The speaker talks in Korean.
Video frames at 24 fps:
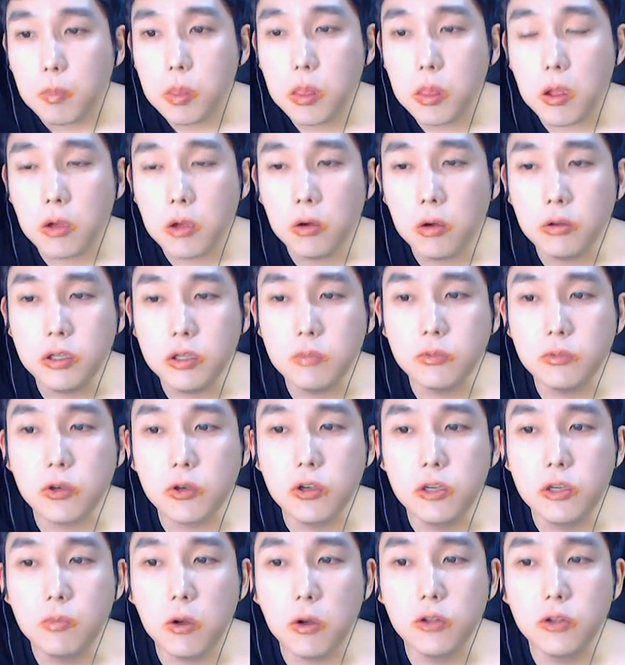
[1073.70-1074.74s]
형님 저
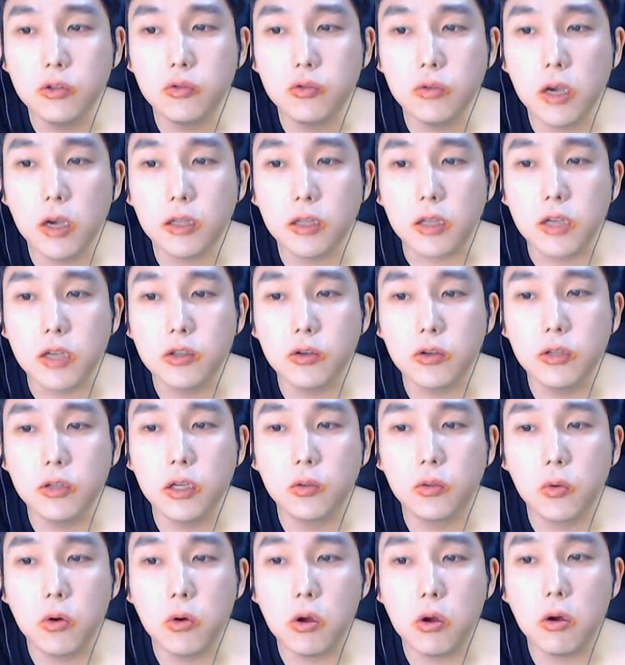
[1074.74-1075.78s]
이번 주에 대전에
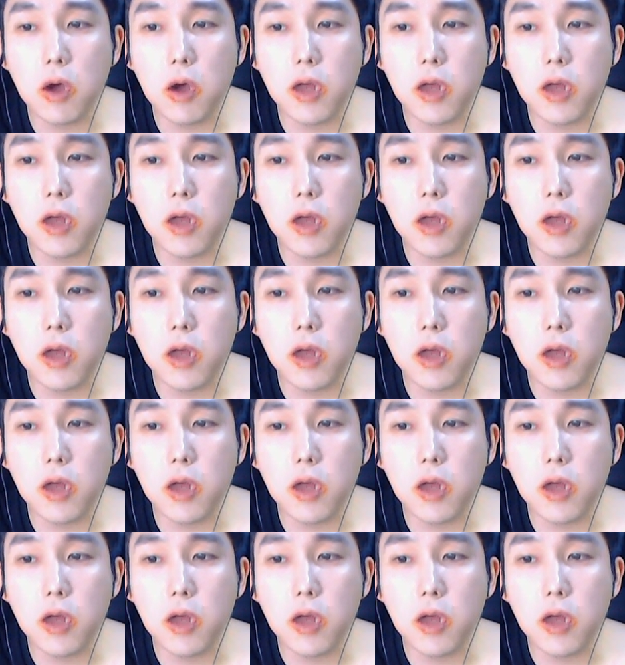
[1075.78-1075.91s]
놀러